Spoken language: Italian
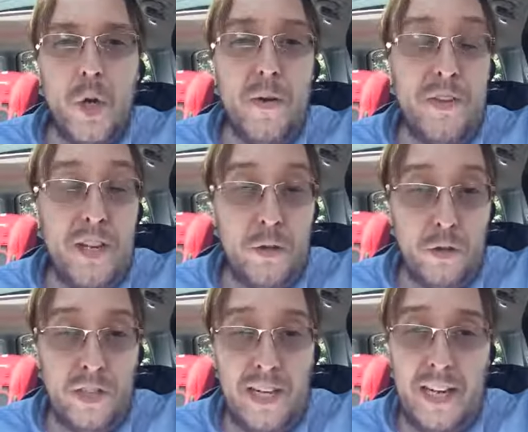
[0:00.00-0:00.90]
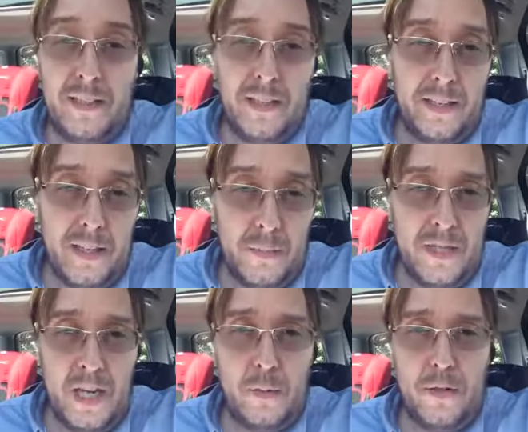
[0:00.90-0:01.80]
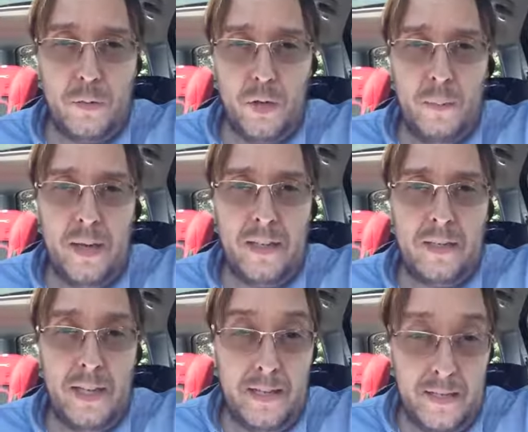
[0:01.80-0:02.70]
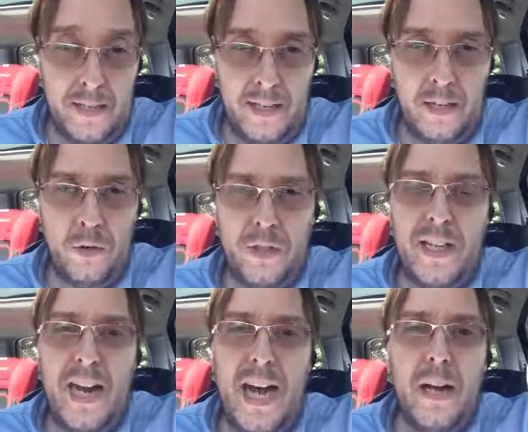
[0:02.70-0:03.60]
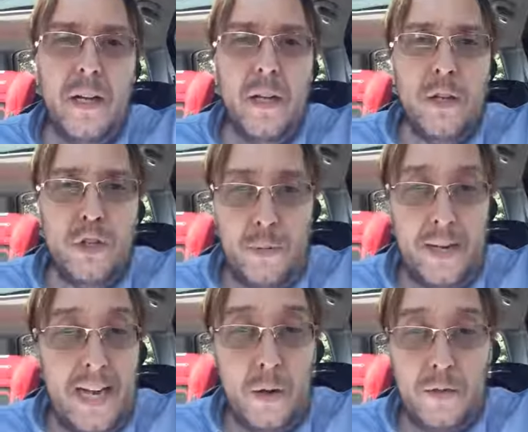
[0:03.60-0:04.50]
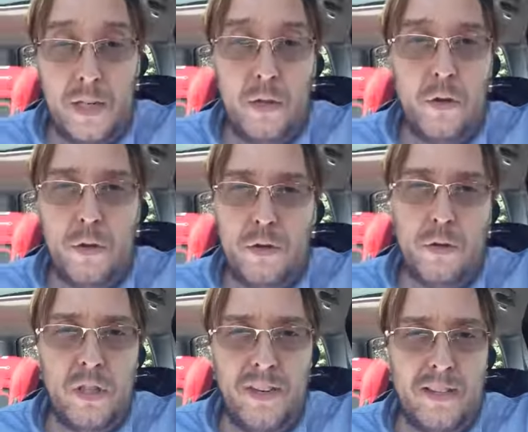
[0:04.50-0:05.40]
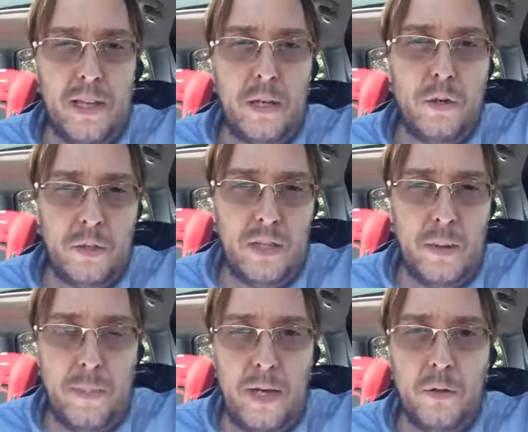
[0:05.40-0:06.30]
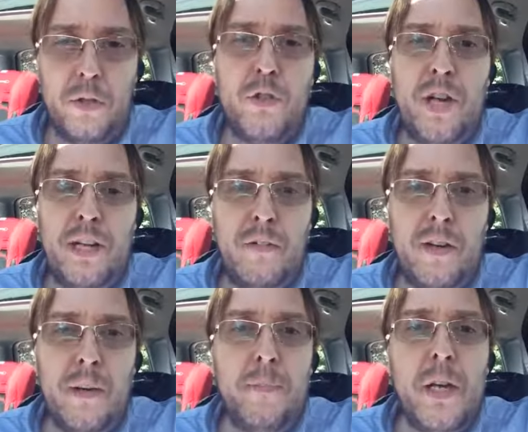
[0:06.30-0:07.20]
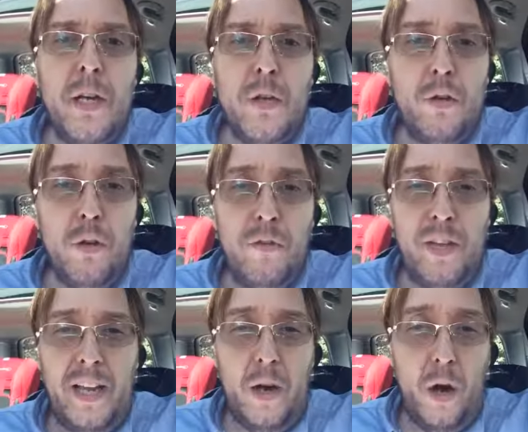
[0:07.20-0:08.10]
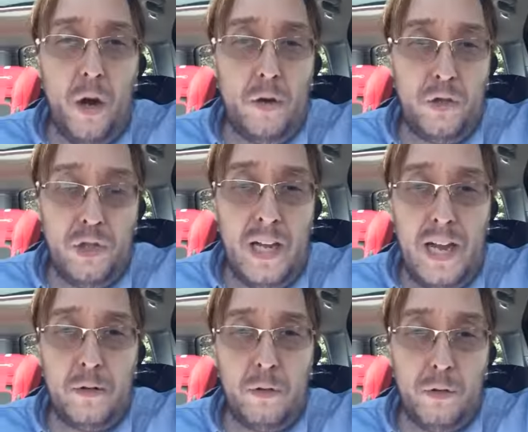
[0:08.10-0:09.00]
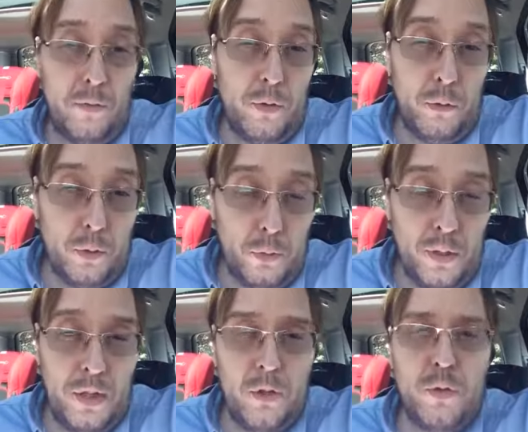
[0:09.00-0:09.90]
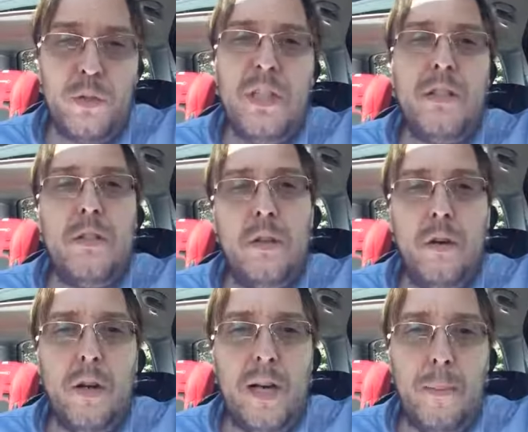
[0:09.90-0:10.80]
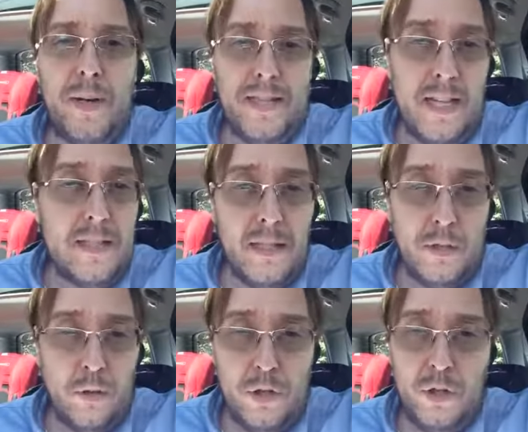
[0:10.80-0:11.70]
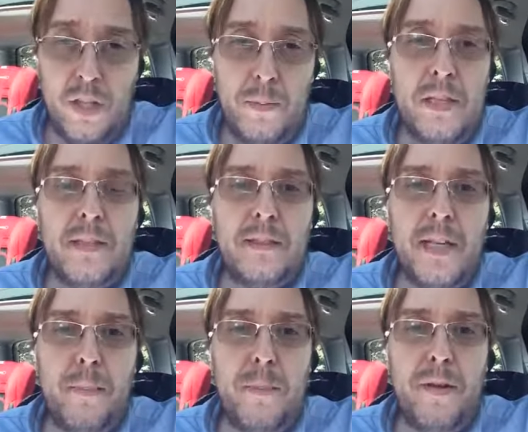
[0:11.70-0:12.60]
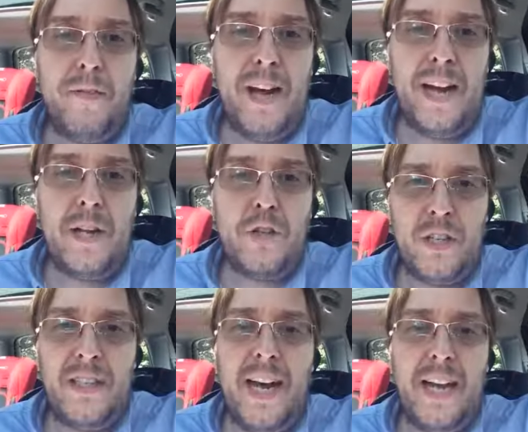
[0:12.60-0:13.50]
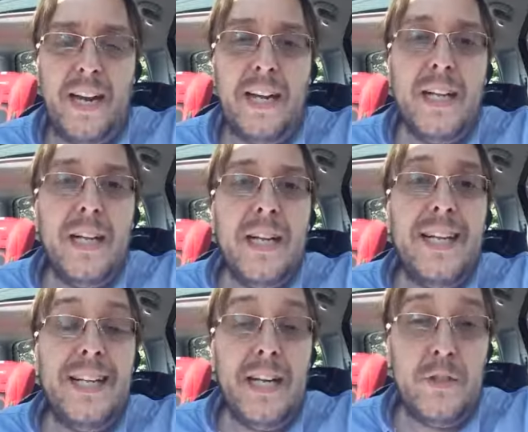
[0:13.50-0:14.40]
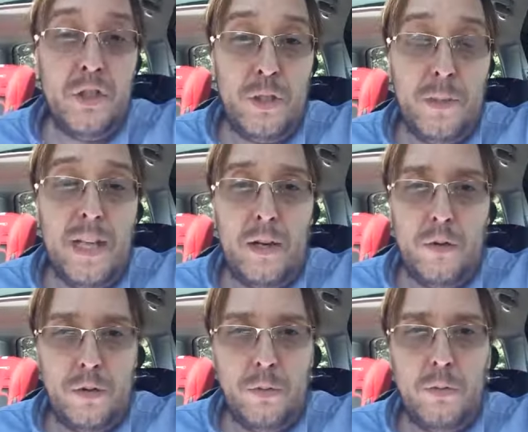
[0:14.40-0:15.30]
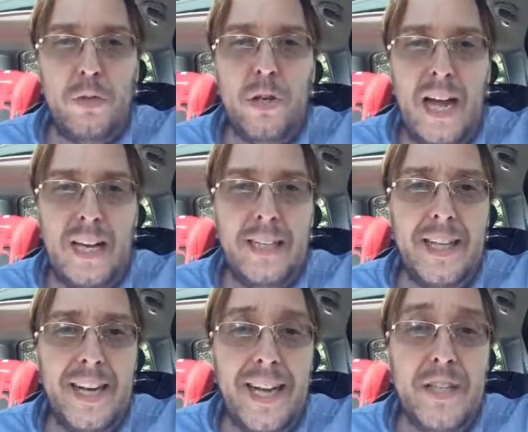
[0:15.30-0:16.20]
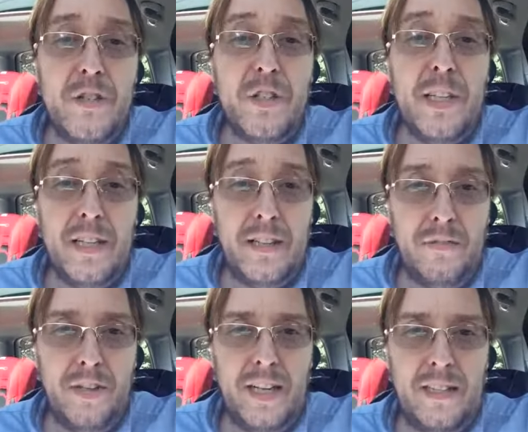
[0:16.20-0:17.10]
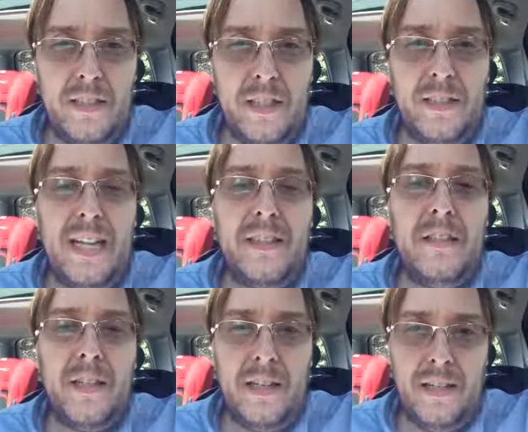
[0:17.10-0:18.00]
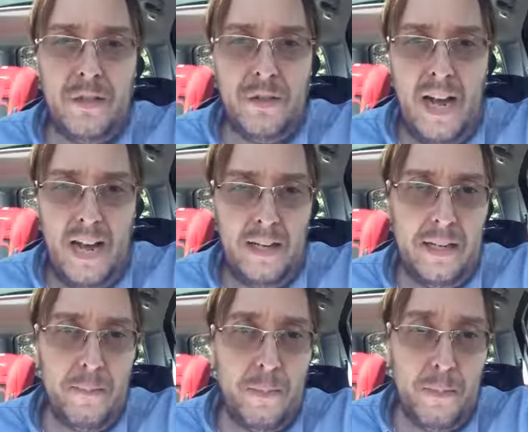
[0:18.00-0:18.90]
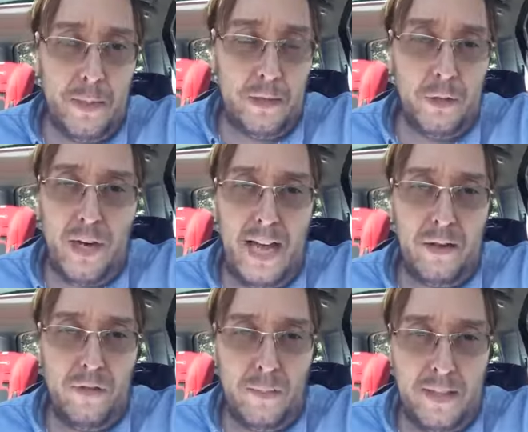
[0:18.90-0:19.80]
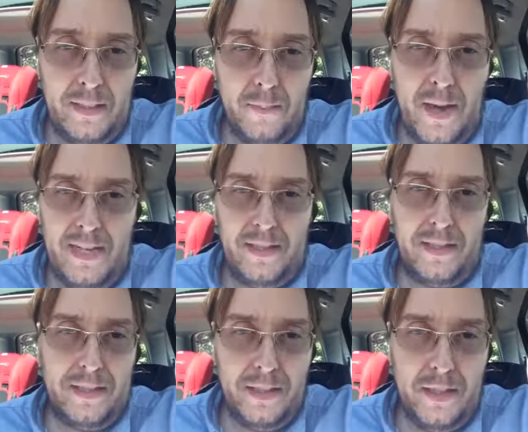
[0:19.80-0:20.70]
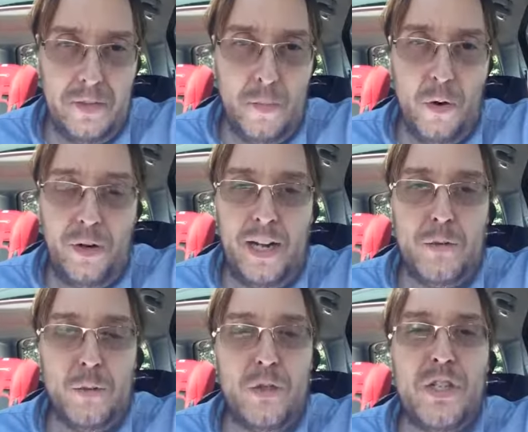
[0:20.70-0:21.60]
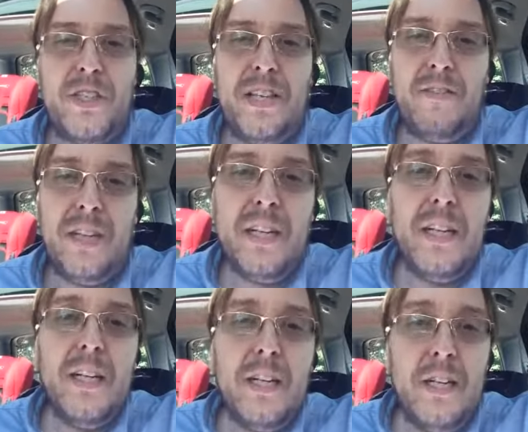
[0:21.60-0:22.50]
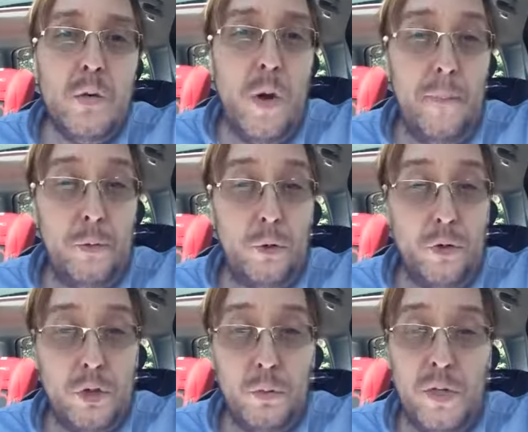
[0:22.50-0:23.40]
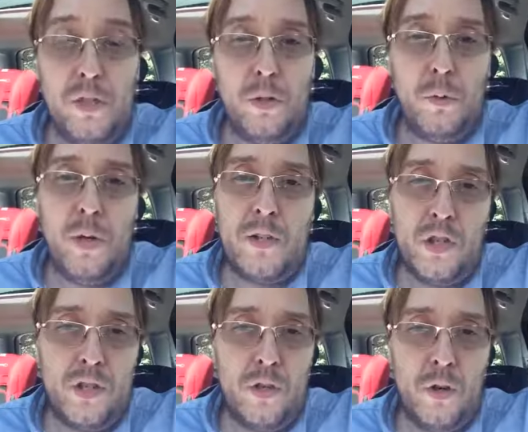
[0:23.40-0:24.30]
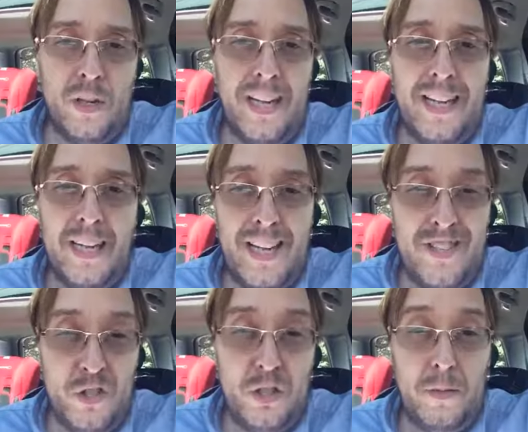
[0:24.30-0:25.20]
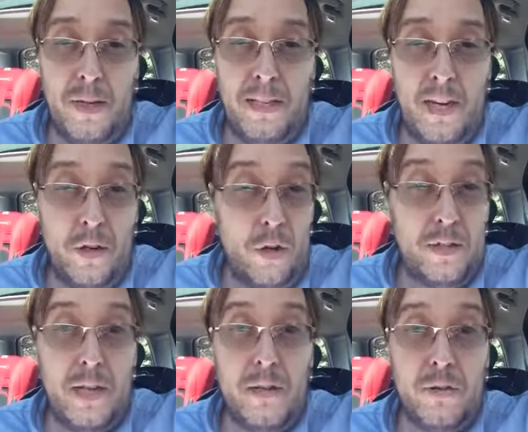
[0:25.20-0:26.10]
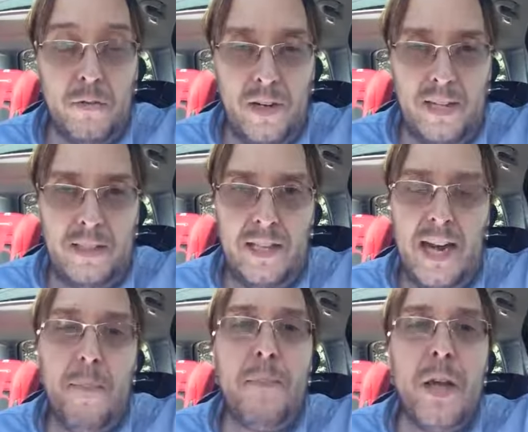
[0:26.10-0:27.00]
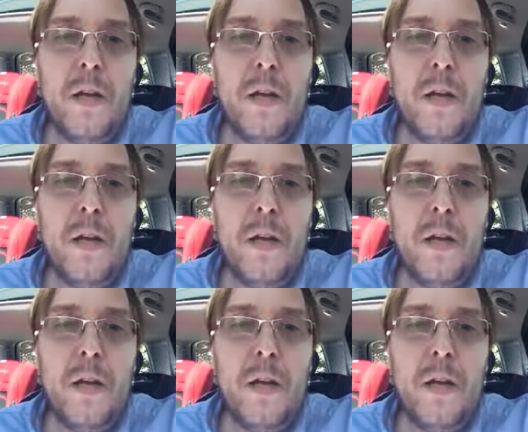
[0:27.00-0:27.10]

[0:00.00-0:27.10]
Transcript: Come vi ricorderete, chi mi segue sicuramente se ne ricorderà, c'è una causa in corso davanti alla Corte d'Appello di Genova dove ho citato e convenuto quindi in giudizio la Presidenza del Consiglio dei Ministri per fare accertare l'illegittimità costituzionale delle leggi di ratifica dei trattati internazionali, in particolare ovviamente Maastricht, Lisbona e successivi, in quanto costituiscono una cessione illegittima della nostra sovranità.